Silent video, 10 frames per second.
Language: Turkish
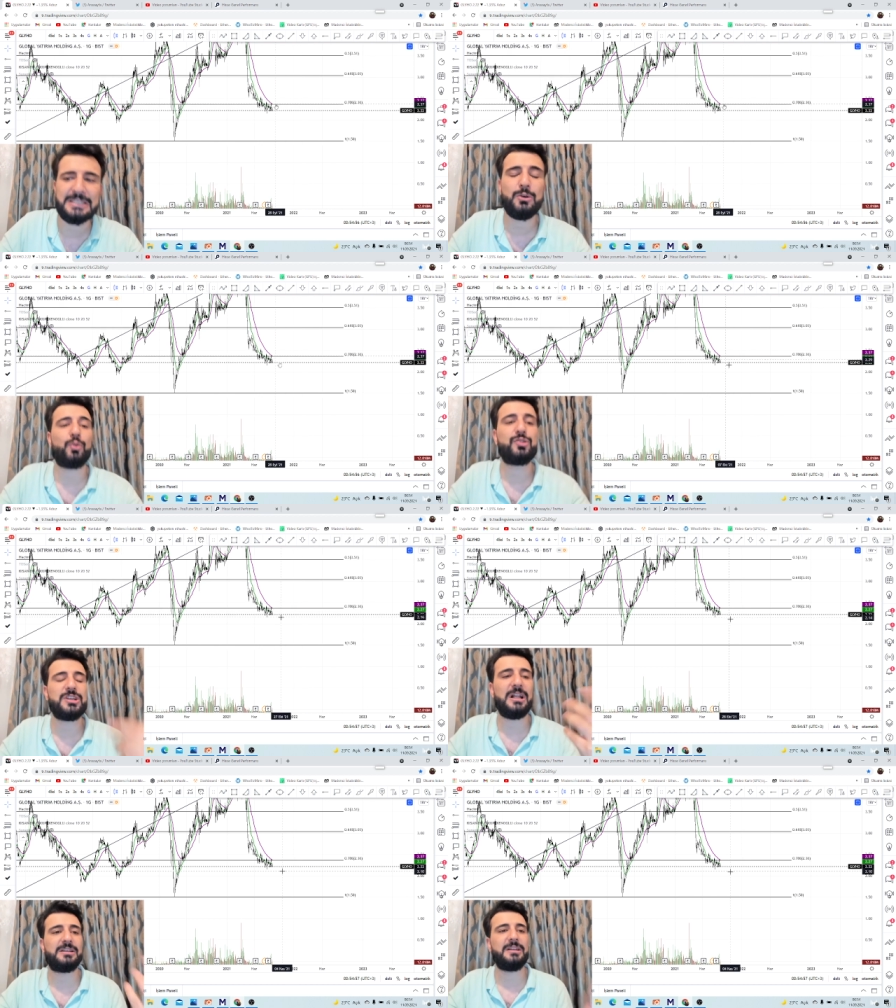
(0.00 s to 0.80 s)

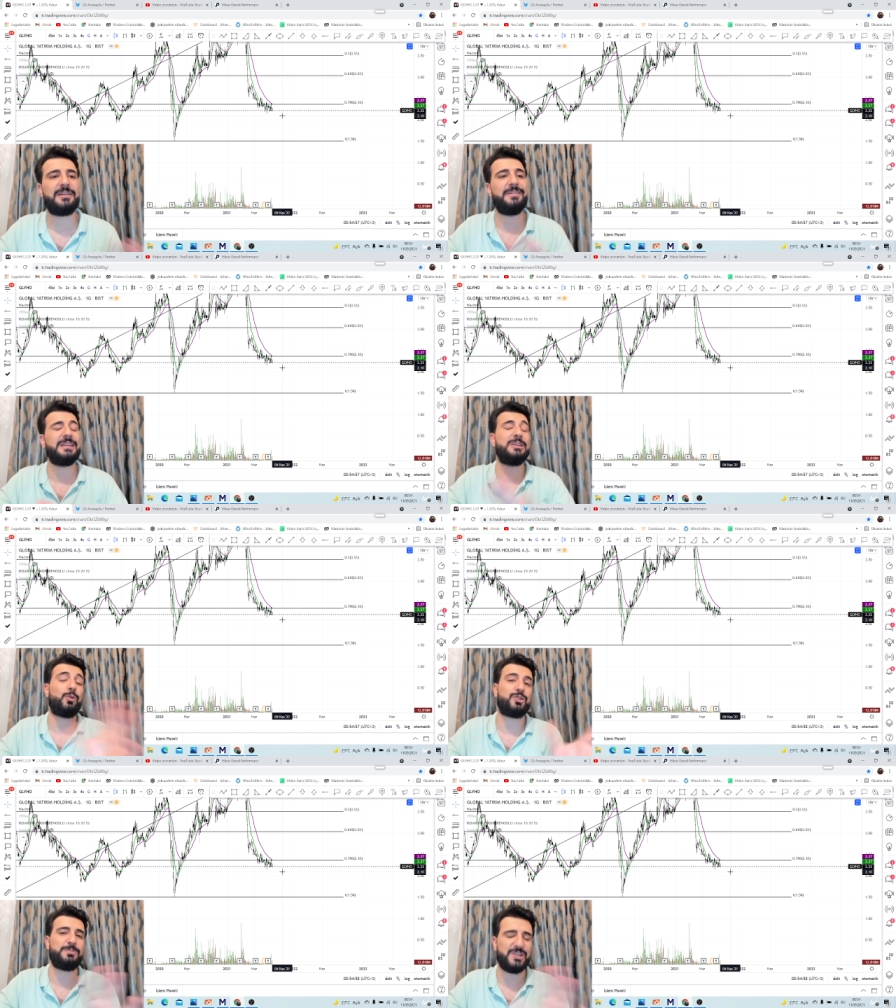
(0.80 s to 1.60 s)
2.36'ları ve
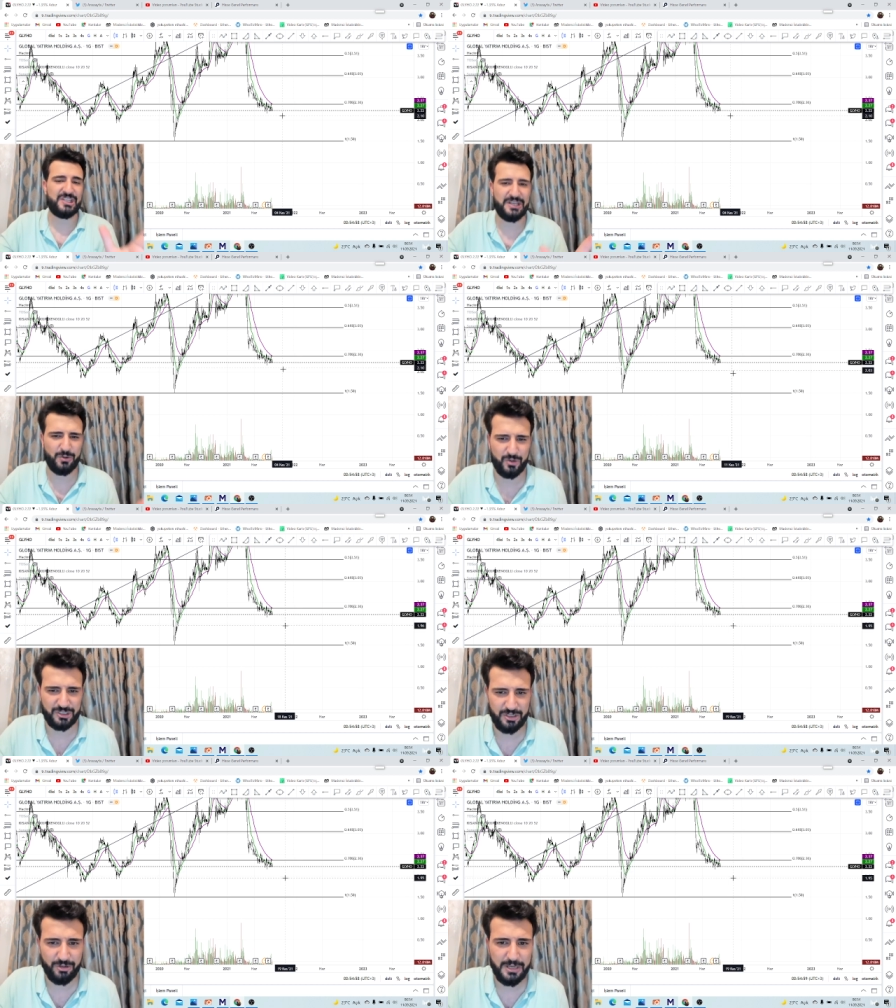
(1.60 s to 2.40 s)
2.35'leri
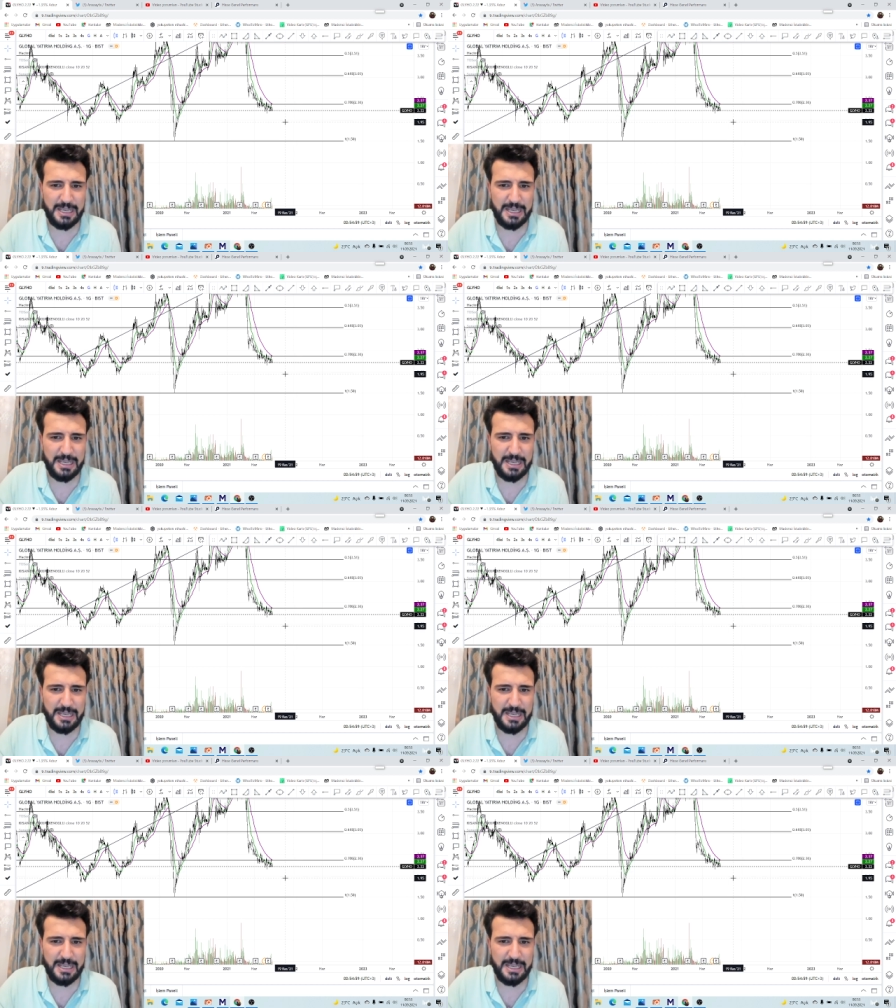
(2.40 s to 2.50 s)
gösteriyor.